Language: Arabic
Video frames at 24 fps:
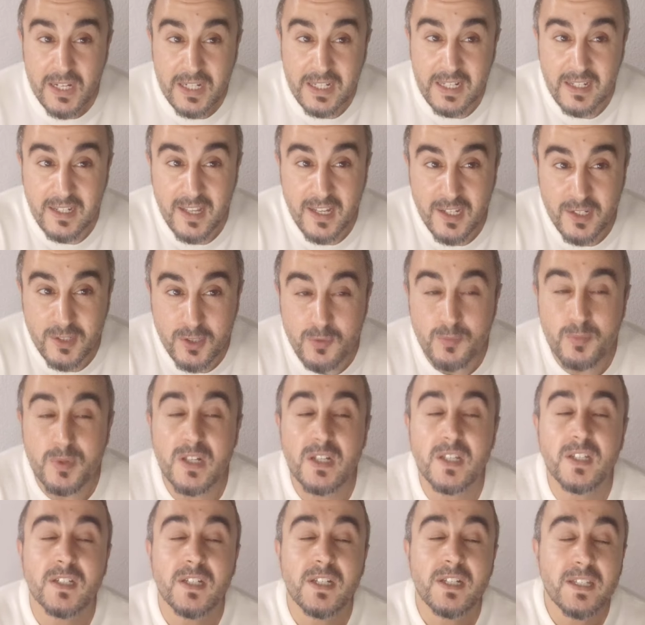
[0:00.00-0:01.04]
قلنا لكم
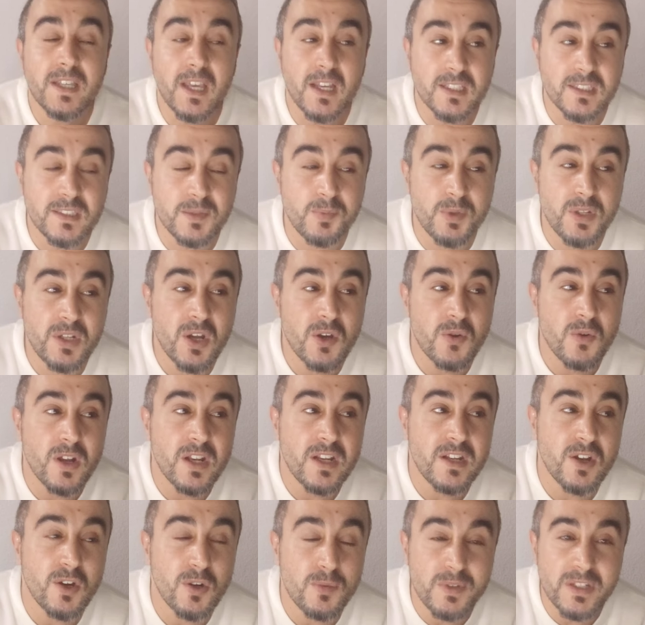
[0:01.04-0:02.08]
باللي كنتمناو
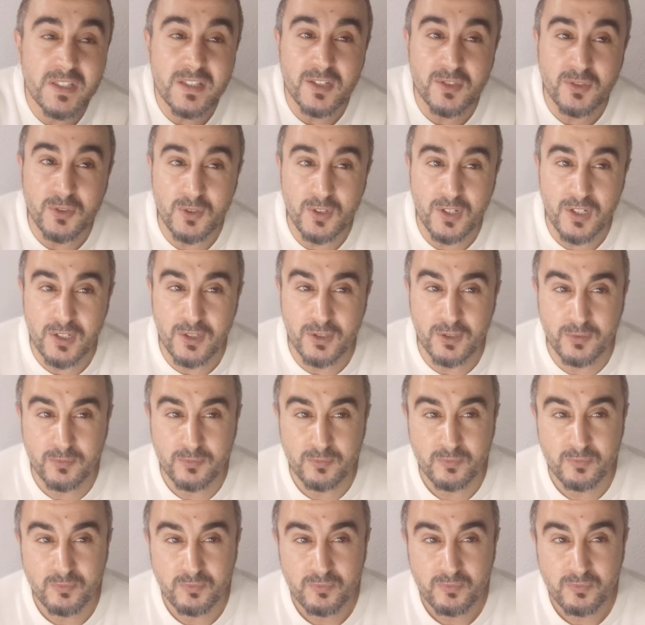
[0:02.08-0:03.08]
انهم يصادقوا عليهم